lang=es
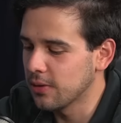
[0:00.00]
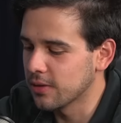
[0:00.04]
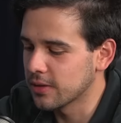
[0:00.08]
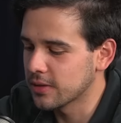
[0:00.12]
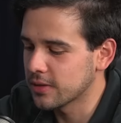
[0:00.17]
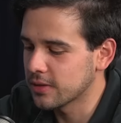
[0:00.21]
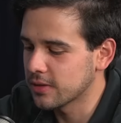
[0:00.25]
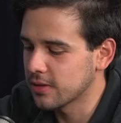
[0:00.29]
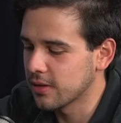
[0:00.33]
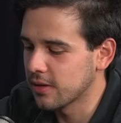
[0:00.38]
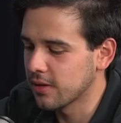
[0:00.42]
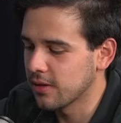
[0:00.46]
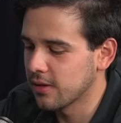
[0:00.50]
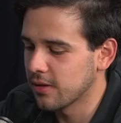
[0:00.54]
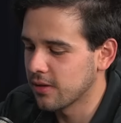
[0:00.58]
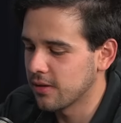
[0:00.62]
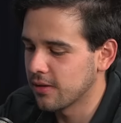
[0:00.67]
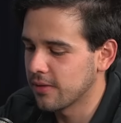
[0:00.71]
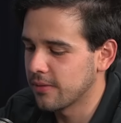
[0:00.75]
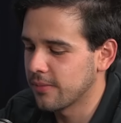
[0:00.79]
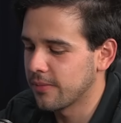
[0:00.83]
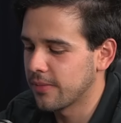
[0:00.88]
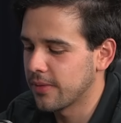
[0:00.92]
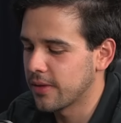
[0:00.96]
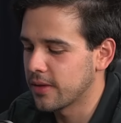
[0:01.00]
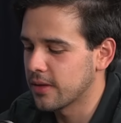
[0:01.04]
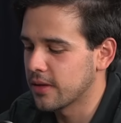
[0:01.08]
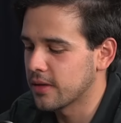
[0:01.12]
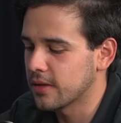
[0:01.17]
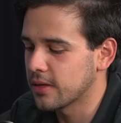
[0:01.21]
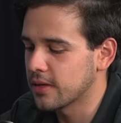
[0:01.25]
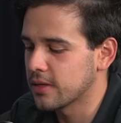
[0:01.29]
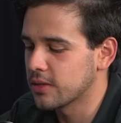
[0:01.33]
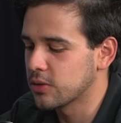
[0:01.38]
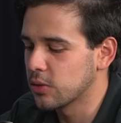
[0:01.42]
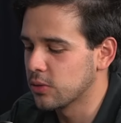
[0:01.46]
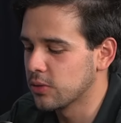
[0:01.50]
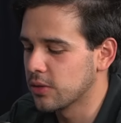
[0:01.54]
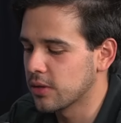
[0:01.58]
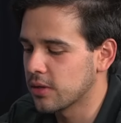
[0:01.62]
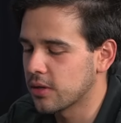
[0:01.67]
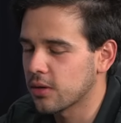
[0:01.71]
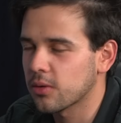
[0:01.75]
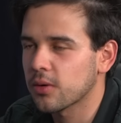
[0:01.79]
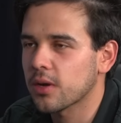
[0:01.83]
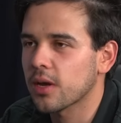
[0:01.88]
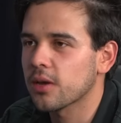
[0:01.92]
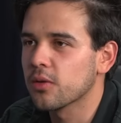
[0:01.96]
este, e, e, es donde
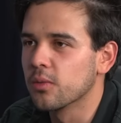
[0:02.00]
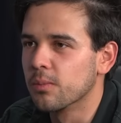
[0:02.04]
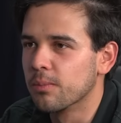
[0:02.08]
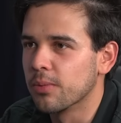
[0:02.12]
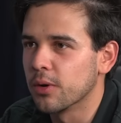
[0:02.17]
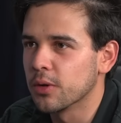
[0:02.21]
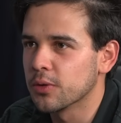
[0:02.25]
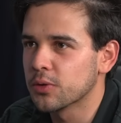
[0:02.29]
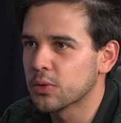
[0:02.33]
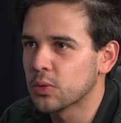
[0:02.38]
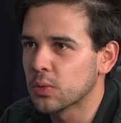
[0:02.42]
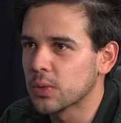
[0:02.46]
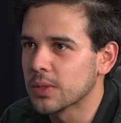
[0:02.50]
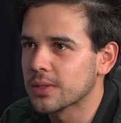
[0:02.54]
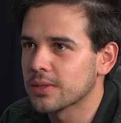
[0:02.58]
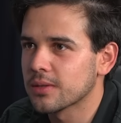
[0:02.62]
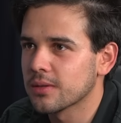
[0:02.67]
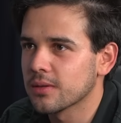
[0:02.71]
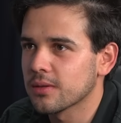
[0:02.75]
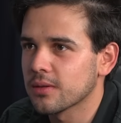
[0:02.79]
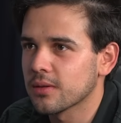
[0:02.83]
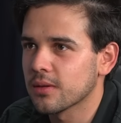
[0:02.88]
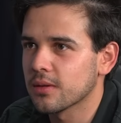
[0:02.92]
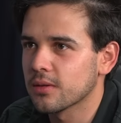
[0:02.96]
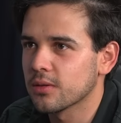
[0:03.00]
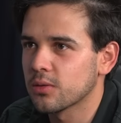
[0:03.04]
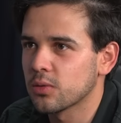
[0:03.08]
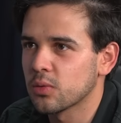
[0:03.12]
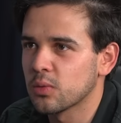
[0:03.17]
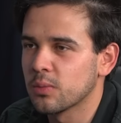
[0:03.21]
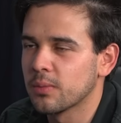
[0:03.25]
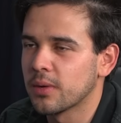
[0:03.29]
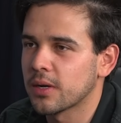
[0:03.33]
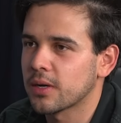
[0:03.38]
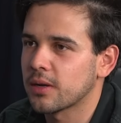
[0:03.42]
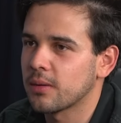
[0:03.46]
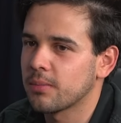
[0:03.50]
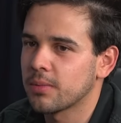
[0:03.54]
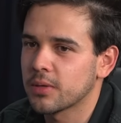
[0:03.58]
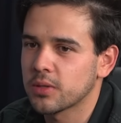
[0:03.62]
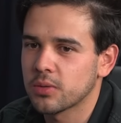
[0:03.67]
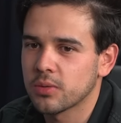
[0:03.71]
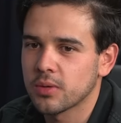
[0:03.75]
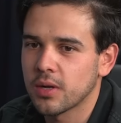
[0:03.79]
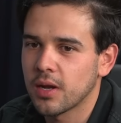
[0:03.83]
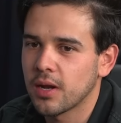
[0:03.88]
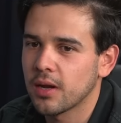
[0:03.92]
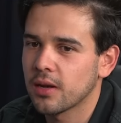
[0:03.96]
creo que hay un plot twist en tu marca
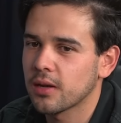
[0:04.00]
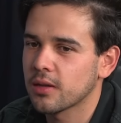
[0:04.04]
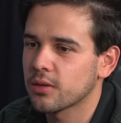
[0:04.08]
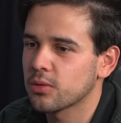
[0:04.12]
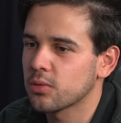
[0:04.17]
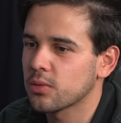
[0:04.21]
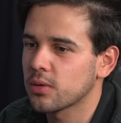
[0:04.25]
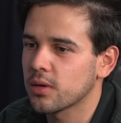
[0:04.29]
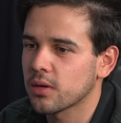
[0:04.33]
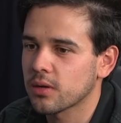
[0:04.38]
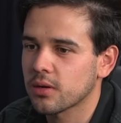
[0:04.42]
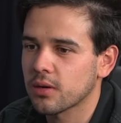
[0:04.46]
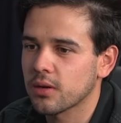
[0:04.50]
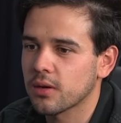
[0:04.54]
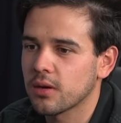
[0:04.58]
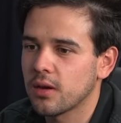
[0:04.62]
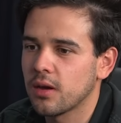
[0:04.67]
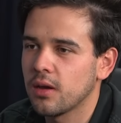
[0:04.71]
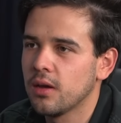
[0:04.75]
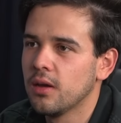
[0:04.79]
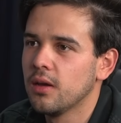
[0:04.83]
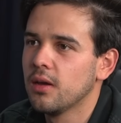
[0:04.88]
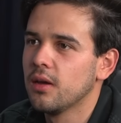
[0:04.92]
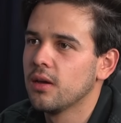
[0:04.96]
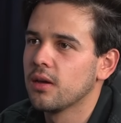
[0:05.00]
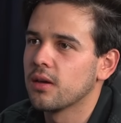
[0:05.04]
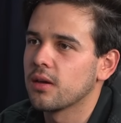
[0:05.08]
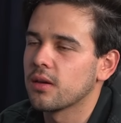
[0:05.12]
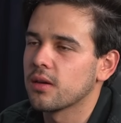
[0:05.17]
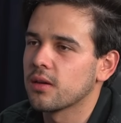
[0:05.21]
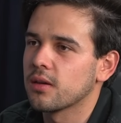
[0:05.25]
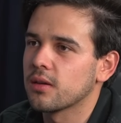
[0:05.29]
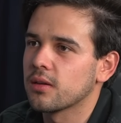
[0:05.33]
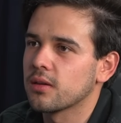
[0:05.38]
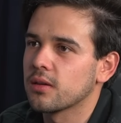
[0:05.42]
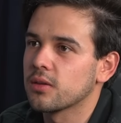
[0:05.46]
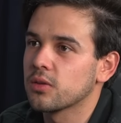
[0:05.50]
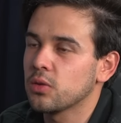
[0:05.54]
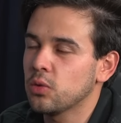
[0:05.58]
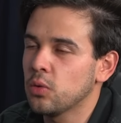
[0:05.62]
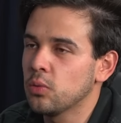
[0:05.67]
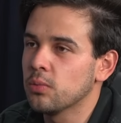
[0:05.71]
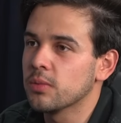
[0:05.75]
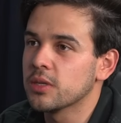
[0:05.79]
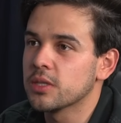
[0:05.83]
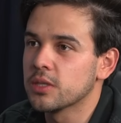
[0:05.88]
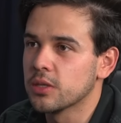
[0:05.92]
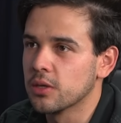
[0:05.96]
personal, en tu carrera, eh, en
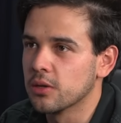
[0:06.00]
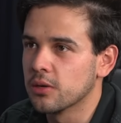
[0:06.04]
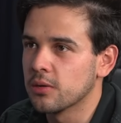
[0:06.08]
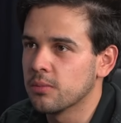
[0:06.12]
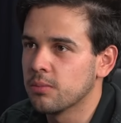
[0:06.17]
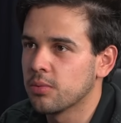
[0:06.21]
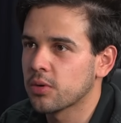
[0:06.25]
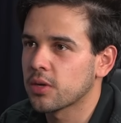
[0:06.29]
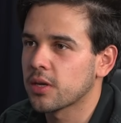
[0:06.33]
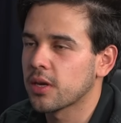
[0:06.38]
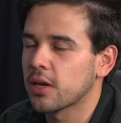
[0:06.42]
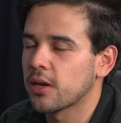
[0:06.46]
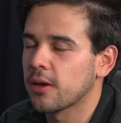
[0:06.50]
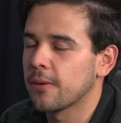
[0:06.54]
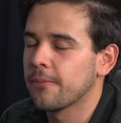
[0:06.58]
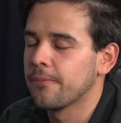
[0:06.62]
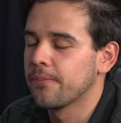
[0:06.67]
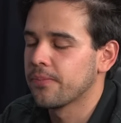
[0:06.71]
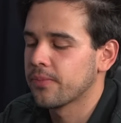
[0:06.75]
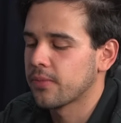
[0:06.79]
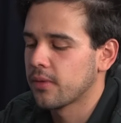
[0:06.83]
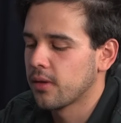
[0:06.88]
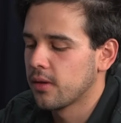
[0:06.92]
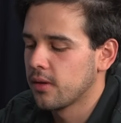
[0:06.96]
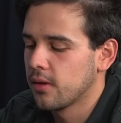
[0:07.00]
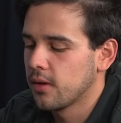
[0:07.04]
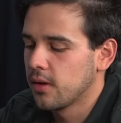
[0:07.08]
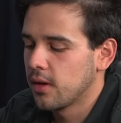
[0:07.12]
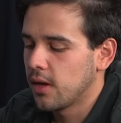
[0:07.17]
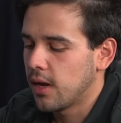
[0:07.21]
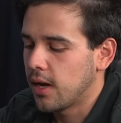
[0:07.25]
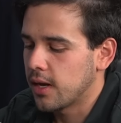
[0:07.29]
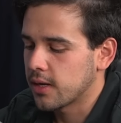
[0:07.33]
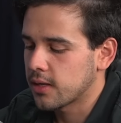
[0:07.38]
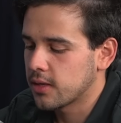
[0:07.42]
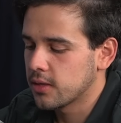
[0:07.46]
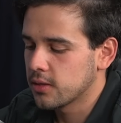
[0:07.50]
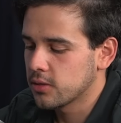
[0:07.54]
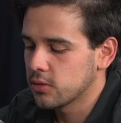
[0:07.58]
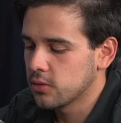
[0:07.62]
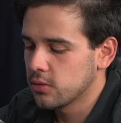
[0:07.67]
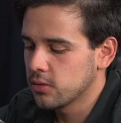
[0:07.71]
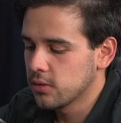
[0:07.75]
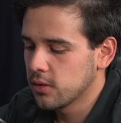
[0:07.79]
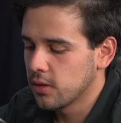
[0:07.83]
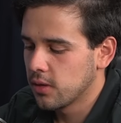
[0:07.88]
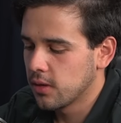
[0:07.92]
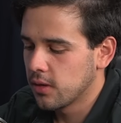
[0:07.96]
tu misión. Porque aquí es
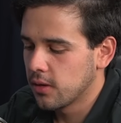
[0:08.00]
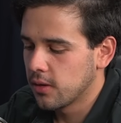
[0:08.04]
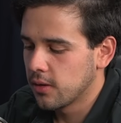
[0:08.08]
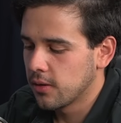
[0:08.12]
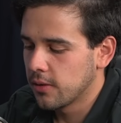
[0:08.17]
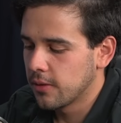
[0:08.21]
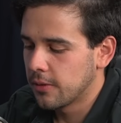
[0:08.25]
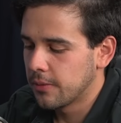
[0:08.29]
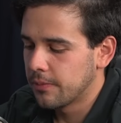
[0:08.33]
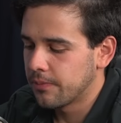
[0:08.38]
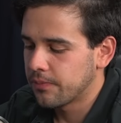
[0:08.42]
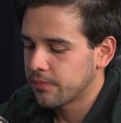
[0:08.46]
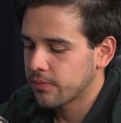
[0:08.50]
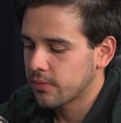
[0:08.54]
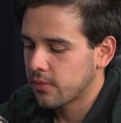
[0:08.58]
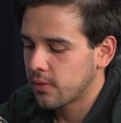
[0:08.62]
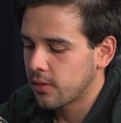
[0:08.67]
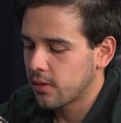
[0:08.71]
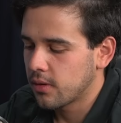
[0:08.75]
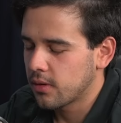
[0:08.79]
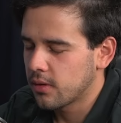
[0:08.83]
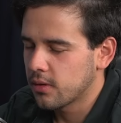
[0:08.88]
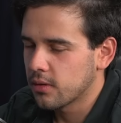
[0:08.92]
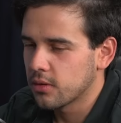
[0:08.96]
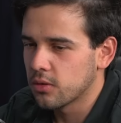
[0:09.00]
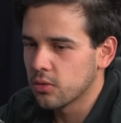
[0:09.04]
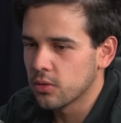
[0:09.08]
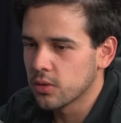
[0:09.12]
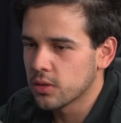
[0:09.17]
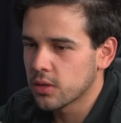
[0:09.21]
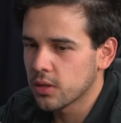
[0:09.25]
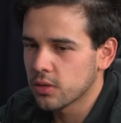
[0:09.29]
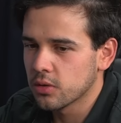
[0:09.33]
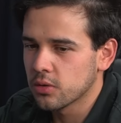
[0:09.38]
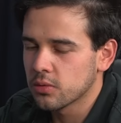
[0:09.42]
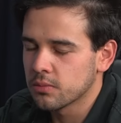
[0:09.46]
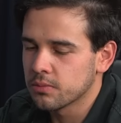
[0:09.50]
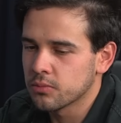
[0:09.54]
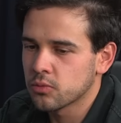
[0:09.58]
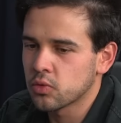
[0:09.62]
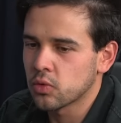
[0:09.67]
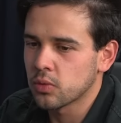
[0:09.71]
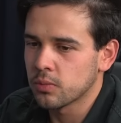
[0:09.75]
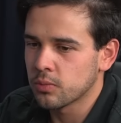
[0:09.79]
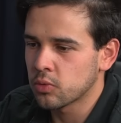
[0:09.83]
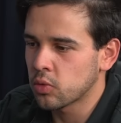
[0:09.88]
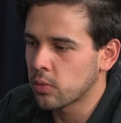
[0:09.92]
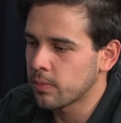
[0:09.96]
donde y yo entiendo,
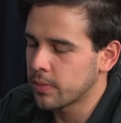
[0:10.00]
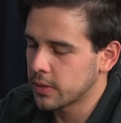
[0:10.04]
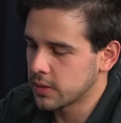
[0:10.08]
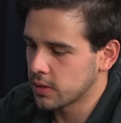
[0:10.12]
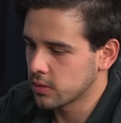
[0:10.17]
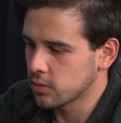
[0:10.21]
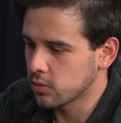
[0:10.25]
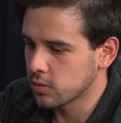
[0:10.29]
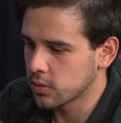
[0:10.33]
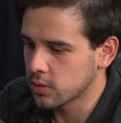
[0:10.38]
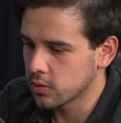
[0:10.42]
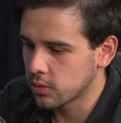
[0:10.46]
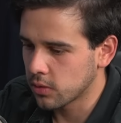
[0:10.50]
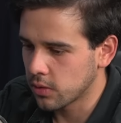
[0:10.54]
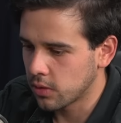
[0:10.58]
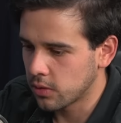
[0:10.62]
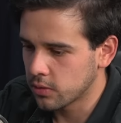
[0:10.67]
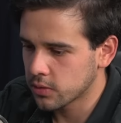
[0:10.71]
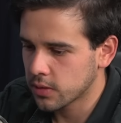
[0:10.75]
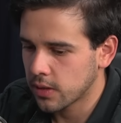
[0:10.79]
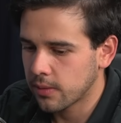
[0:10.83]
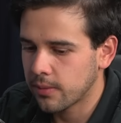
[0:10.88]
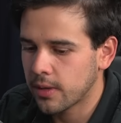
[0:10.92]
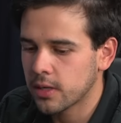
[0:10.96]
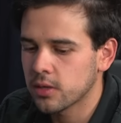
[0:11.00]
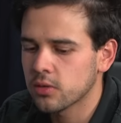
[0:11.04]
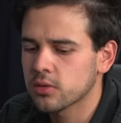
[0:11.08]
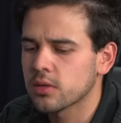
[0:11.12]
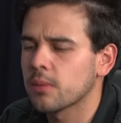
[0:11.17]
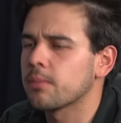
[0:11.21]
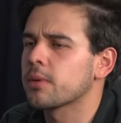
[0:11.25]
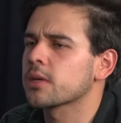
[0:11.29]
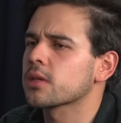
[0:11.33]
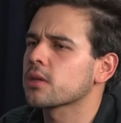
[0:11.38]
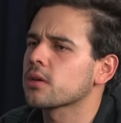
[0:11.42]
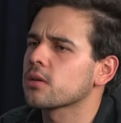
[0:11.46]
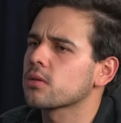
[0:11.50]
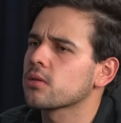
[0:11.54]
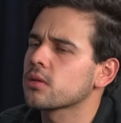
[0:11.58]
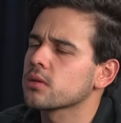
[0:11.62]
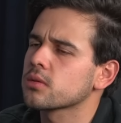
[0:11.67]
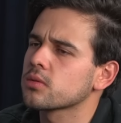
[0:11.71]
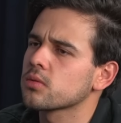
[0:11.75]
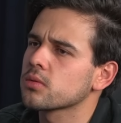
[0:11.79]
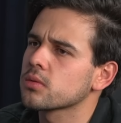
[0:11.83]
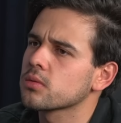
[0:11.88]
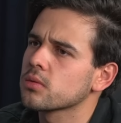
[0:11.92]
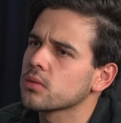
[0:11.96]
tú, empiezas con esto de los caballos, aparte creo que
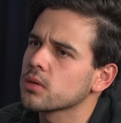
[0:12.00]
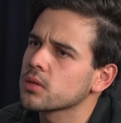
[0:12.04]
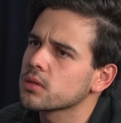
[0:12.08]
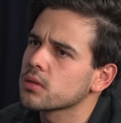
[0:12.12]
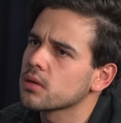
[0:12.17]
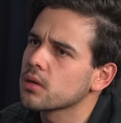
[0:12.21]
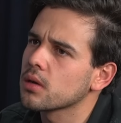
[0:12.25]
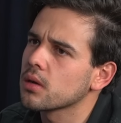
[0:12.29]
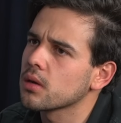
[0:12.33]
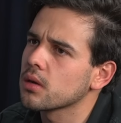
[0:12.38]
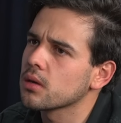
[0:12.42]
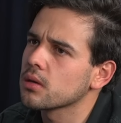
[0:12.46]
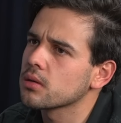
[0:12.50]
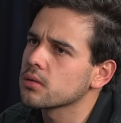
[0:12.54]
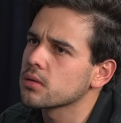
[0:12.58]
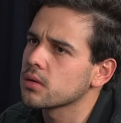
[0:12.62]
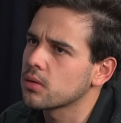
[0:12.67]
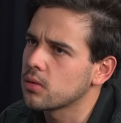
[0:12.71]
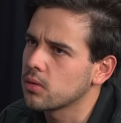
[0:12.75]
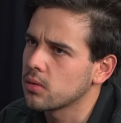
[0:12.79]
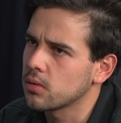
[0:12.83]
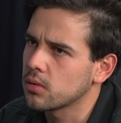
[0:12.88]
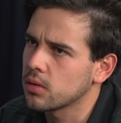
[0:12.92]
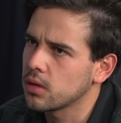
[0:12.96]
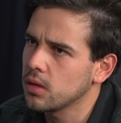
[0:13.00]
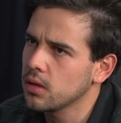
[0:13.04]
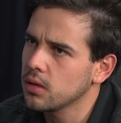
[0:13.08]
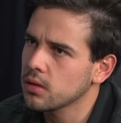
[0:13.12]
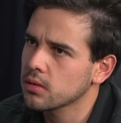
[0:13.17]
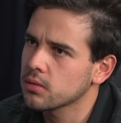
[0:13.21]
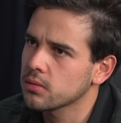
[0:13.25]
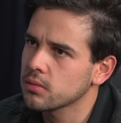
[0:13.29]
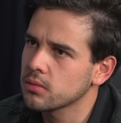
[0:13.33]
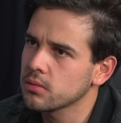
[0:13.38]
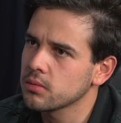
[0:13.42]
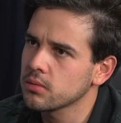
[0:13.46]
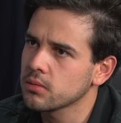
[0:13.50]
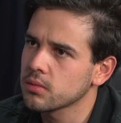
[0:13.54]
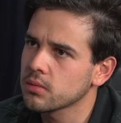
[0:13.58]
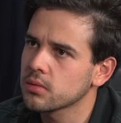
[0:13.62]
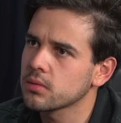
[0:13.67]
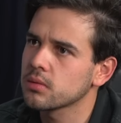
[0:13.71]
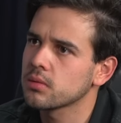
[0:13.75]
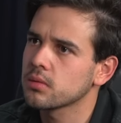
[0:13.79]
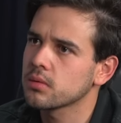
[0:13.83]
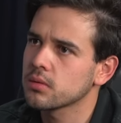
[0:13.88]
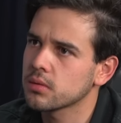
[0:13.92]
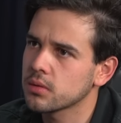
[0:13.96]
tú estudiaste psicología. Yo estudié
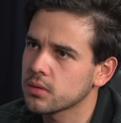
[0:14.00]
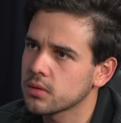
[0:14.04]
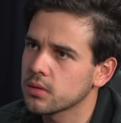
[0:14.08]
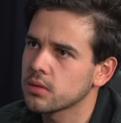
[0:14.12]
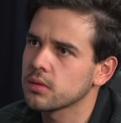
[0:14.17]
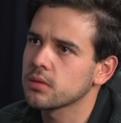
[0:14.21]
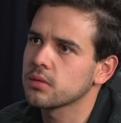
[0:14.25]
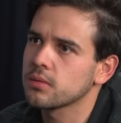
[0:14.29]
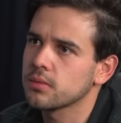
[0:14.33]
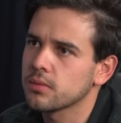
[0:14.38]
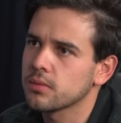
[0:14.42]
psicología, sí.